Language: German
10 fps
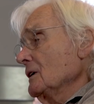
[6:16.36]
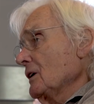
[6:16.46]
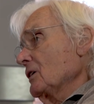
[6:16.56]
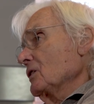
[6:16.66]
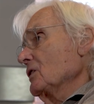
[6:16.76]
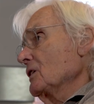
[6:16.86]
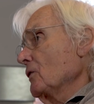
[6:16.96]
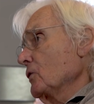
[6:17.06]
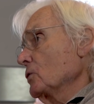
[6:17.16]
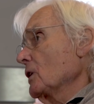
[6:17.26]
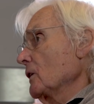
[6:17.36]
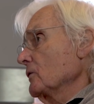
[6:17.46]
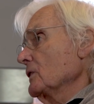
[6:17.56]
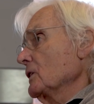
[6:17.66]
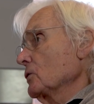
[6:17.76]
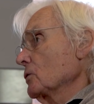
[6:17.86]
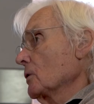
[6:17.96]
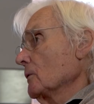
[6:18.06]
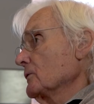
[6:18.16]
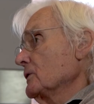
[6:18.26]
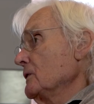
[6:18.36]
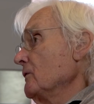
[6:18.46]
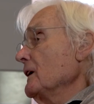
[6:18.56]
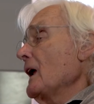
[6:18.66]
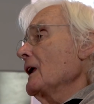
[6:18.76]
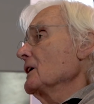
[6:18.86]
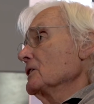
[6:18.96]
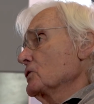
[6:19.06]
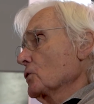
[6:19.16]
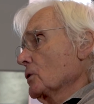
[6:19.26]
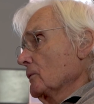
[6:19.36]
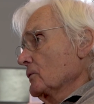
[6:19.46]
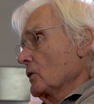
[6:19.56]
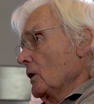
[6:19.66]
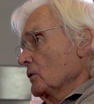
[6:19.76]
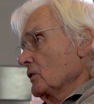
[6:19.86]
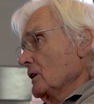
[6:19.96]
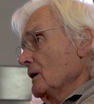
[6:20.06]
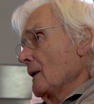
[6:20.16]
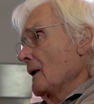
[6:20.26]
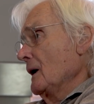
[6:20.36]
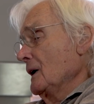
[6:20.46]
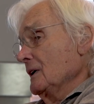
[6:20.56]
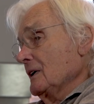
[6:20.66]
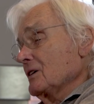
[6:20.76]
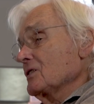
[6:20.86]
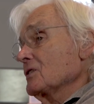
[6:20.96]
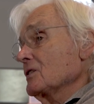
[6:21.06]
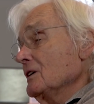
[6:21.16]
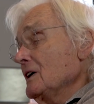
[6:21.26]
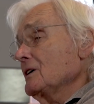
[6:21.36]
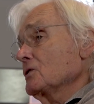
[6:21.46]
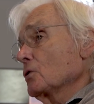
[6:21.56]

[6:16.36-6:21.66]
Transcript: das ist der Flughafen der Zukunft. Die werden alle in Zukunft so aussehen. Dass es nicht